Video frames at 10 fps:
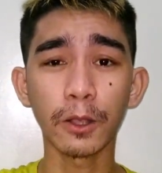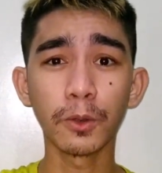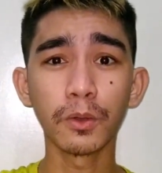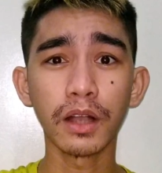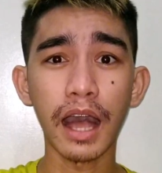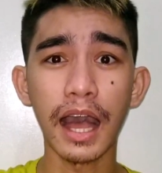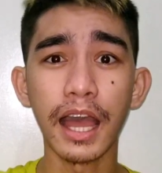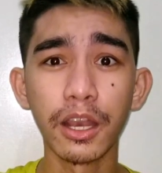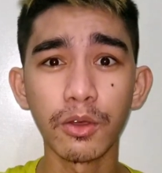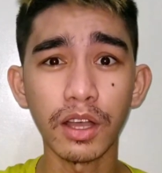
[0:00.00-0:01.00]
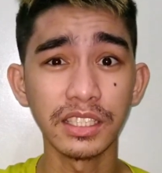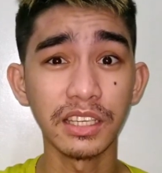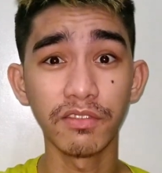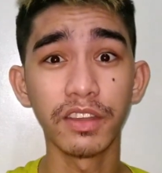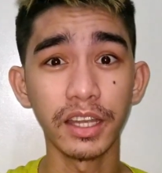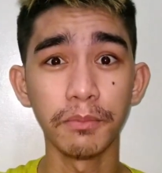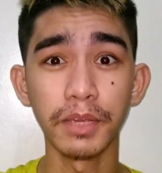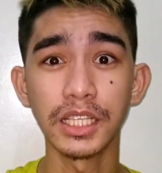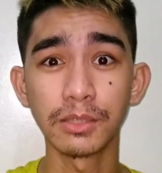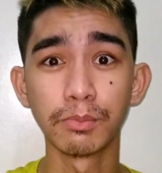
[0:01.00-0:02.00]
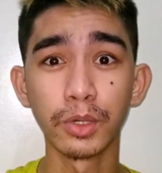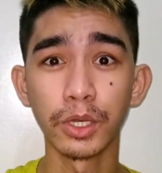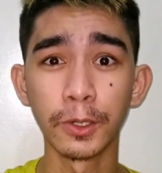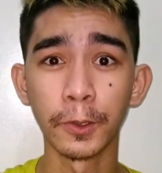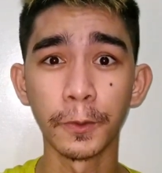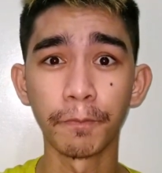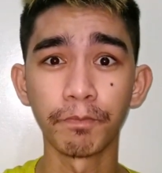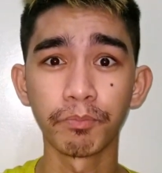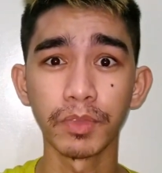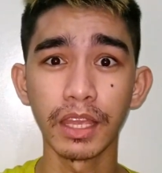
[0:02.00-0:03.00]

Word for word: kung gaano ka severe mismo yung